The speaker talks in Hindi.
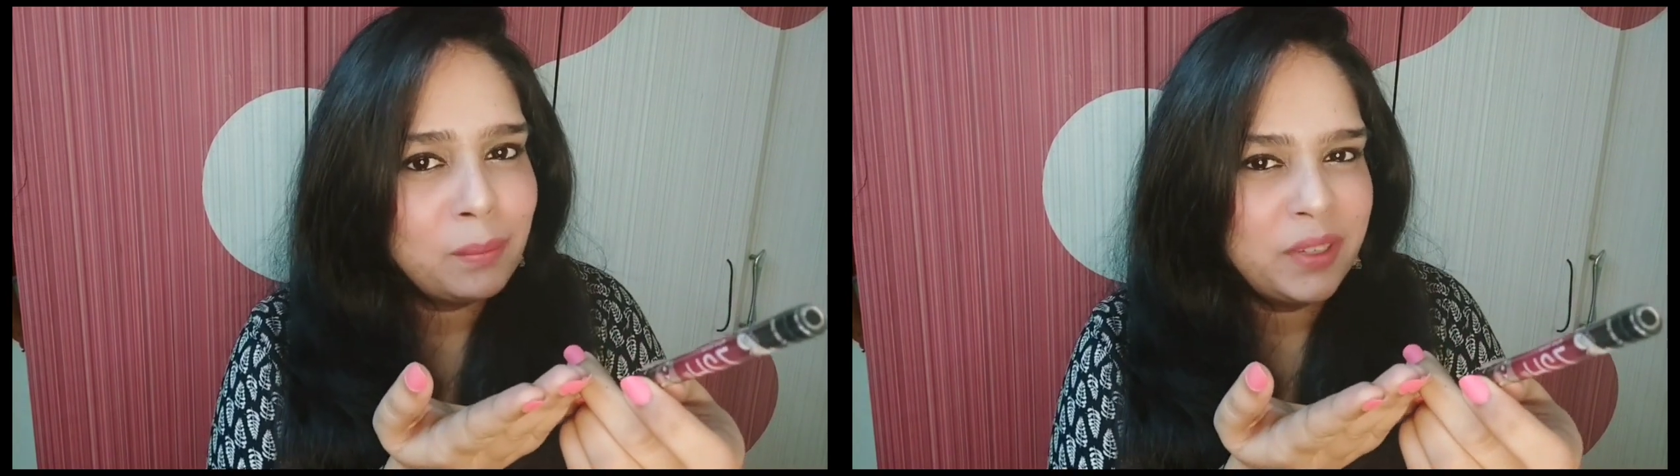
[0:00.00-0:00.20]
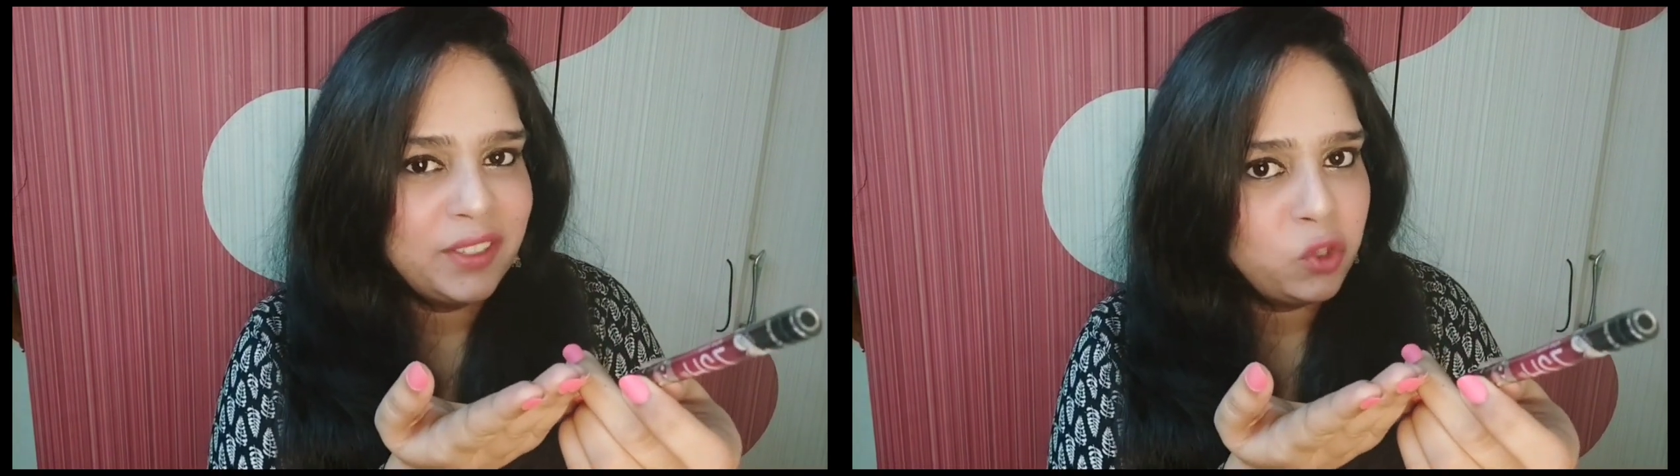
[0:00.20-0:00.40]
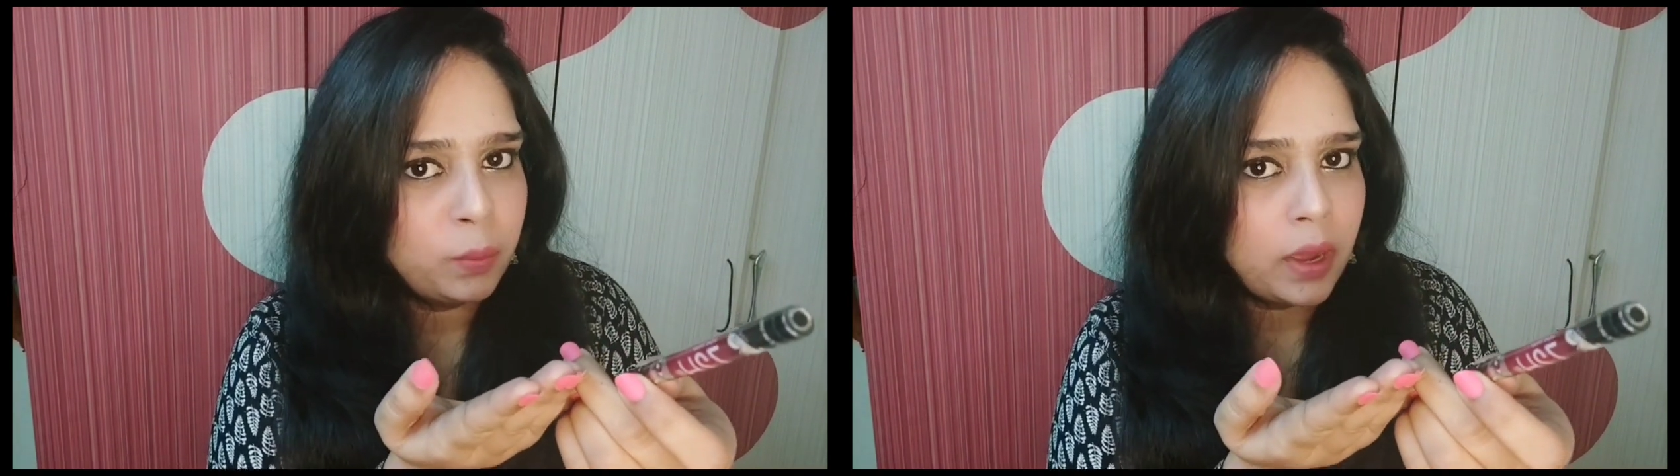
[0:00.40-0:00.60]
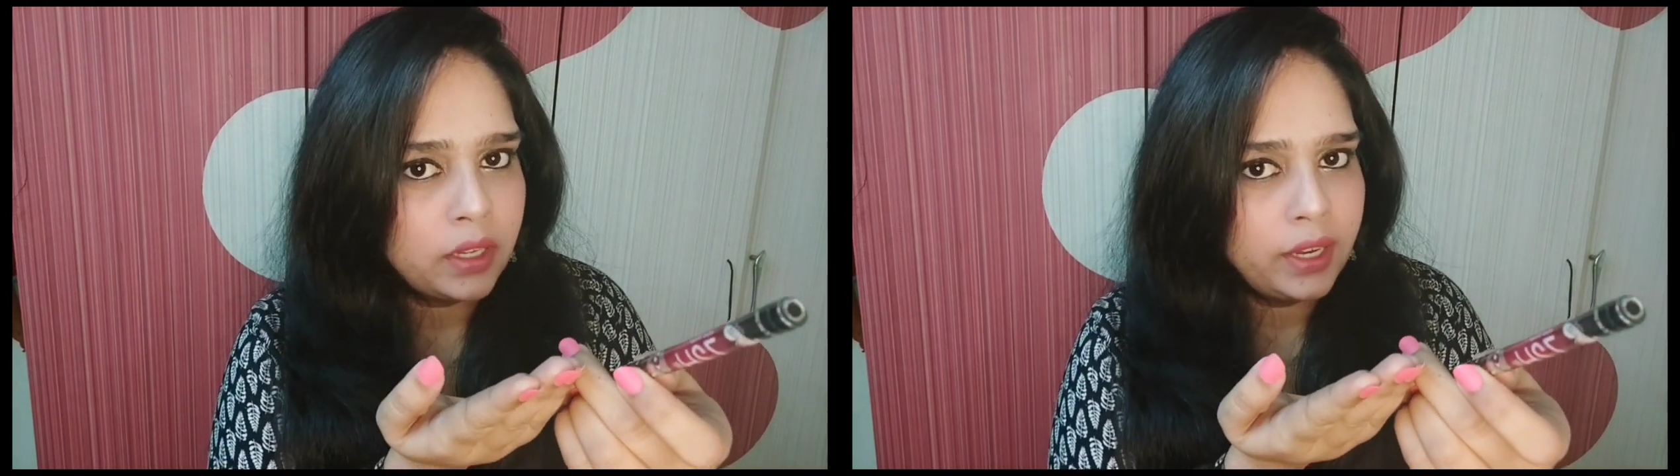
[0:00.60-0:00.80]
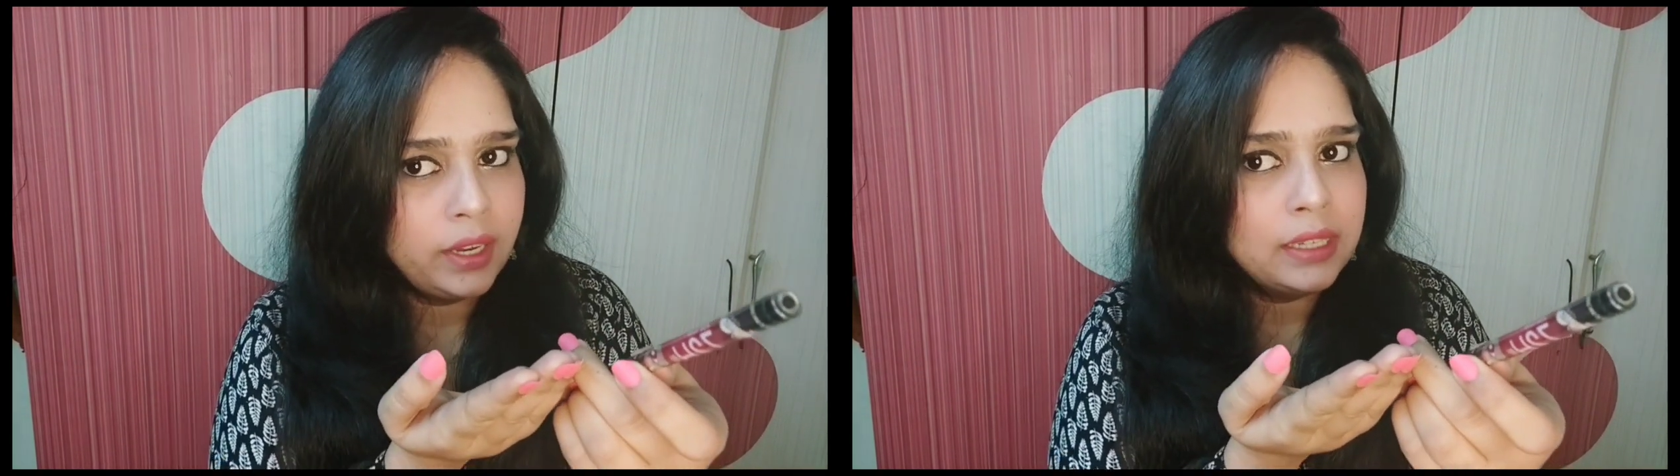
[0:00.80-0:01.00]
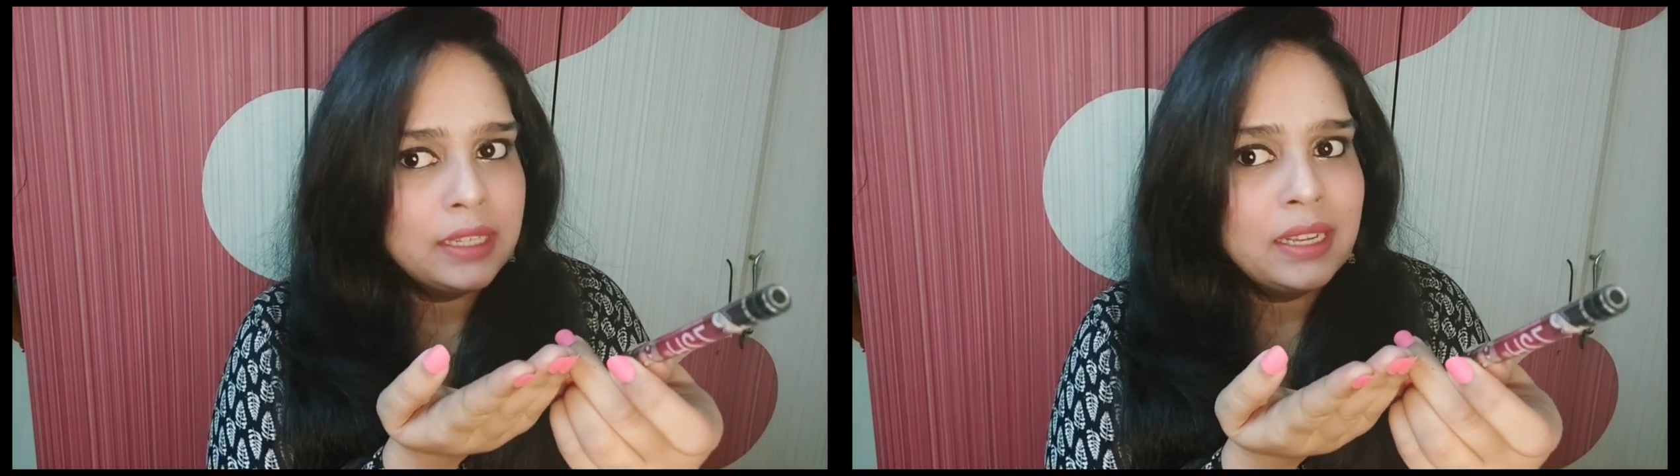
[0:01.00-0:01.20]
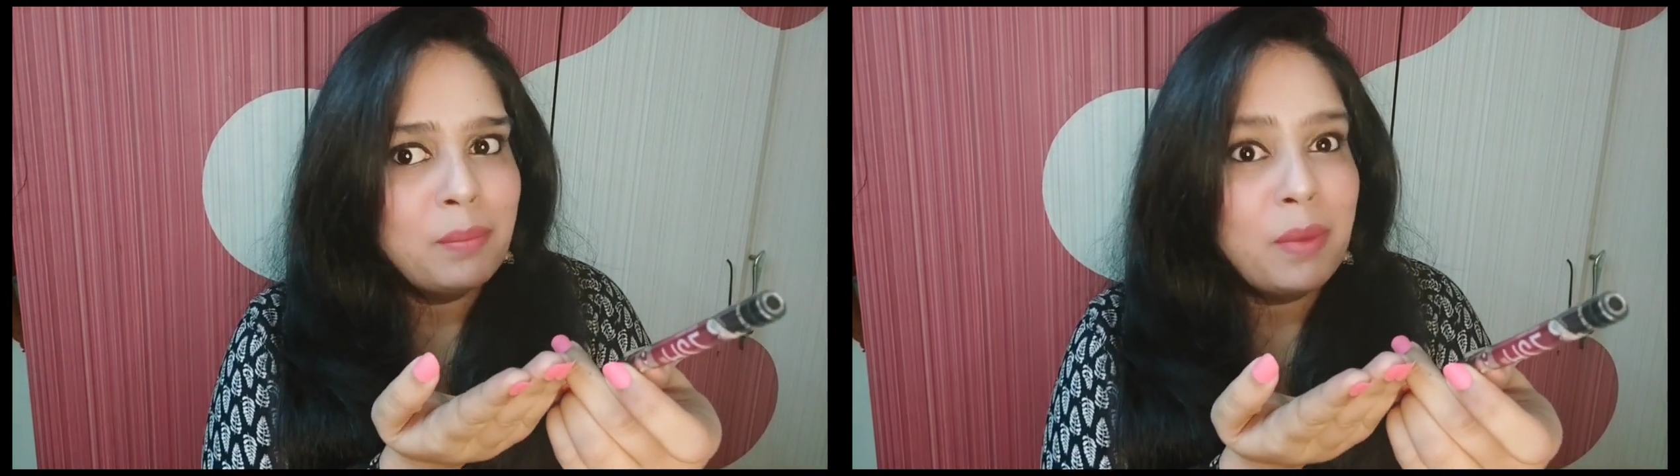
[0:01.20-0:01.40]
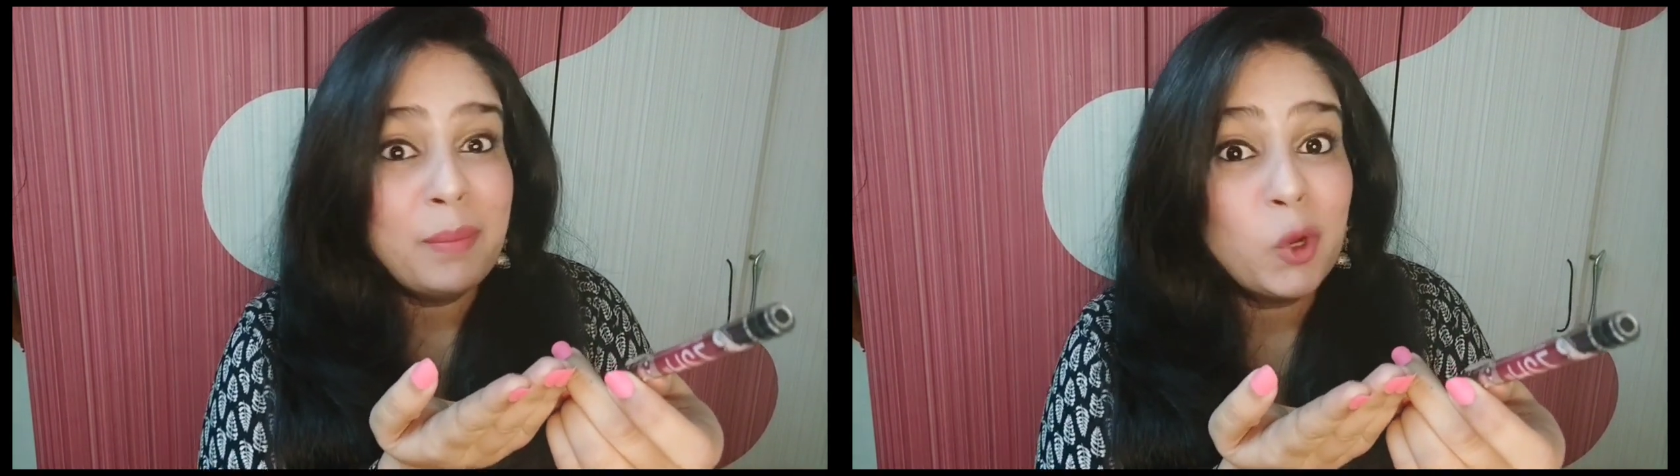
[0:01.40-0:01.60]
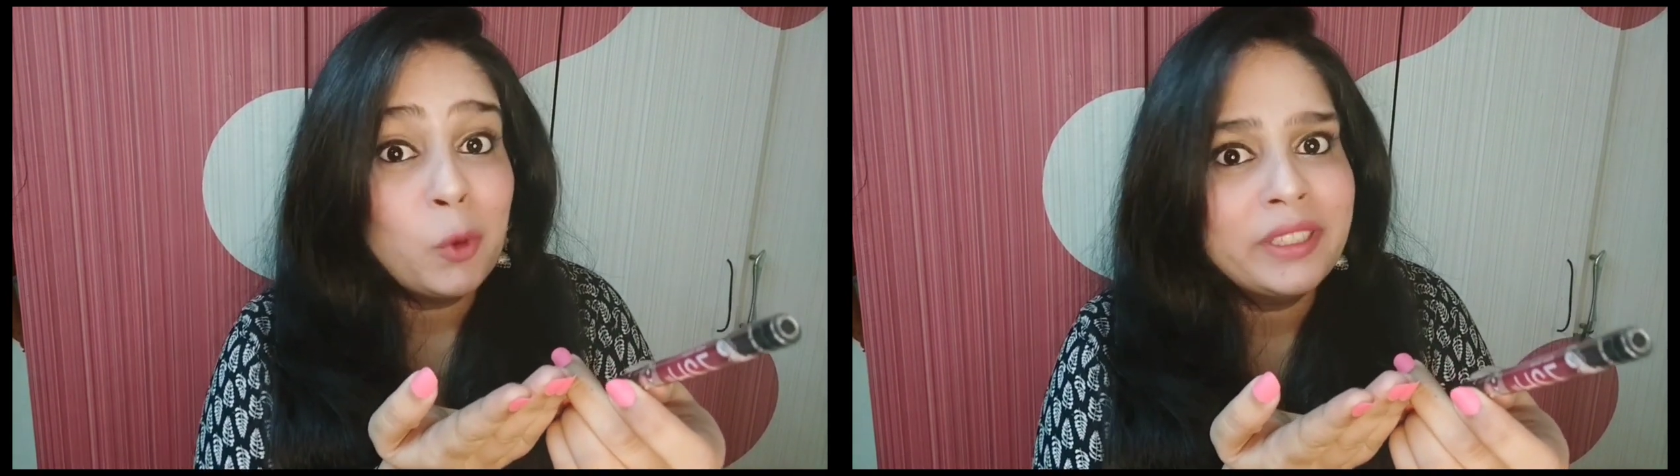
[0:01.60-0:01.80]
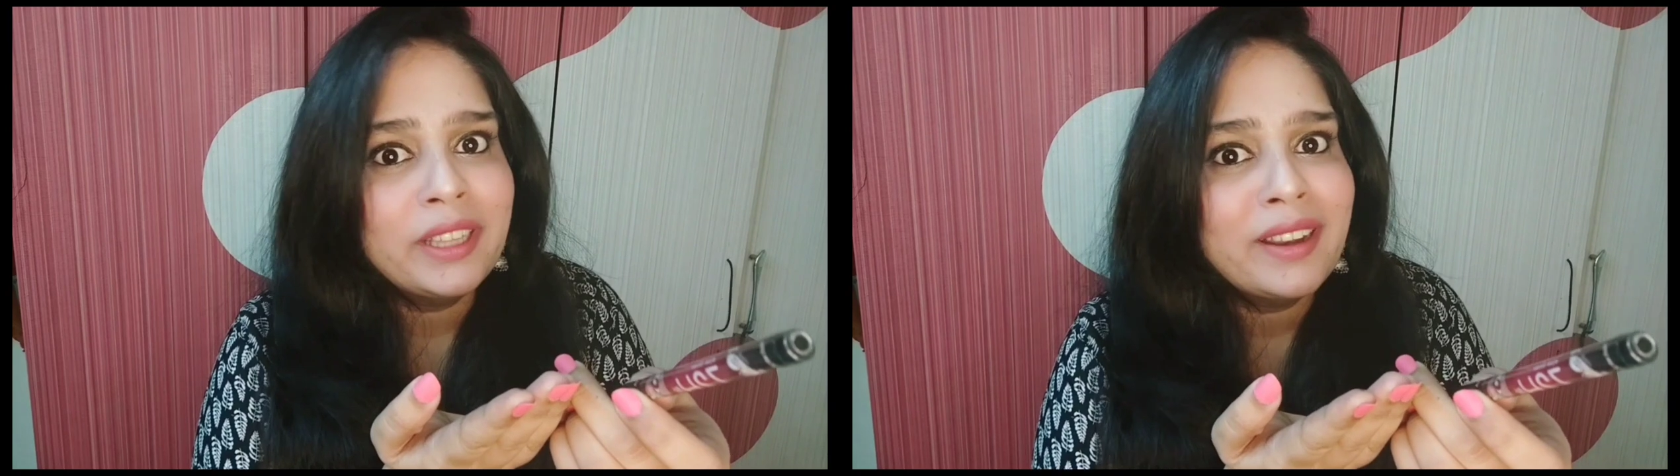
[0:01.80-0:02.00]
प्लीज़ छुपा के मम्मी को
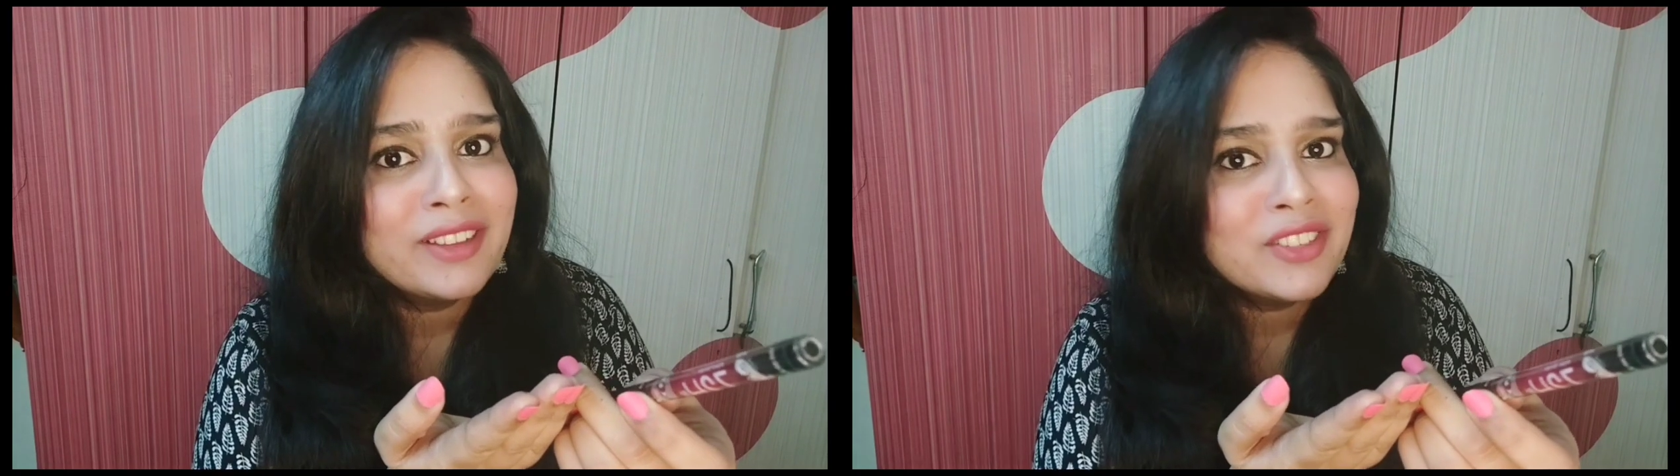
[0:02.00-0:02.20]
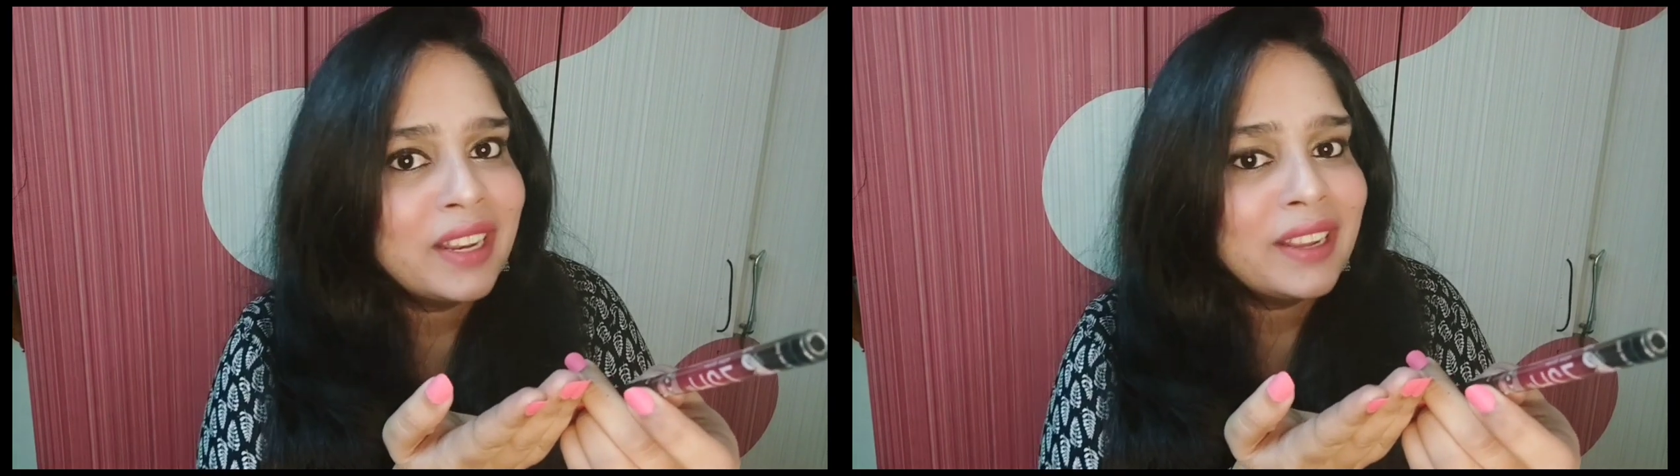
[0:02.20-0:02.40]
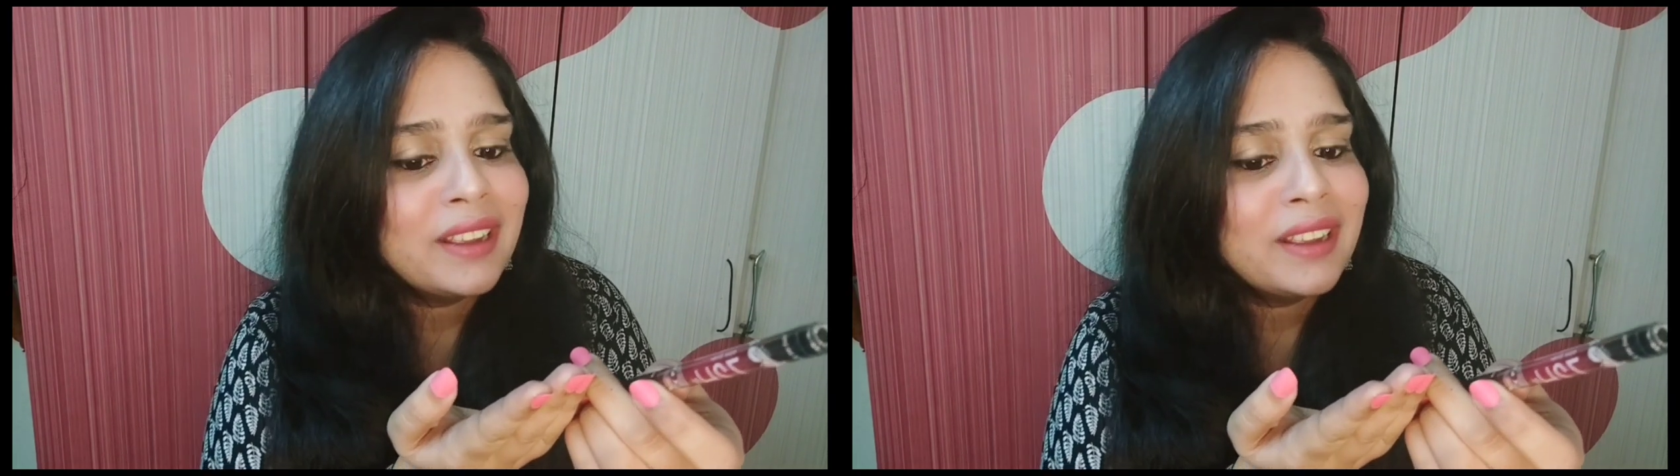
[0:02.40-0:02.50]
पता ना चले